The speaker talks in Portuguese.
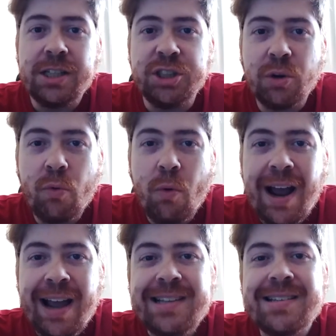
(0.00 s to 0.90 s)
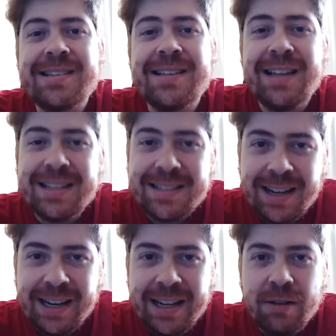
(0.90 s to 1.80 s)
de quais
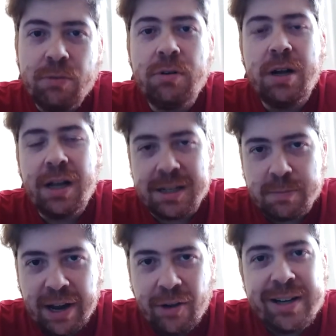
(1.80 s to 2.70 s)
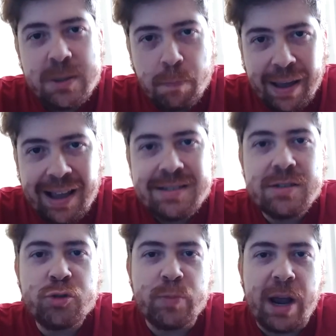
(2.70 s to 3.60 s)
seriam as melhores
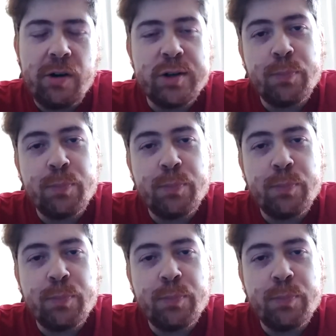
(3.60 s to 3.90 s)
peças, os melhores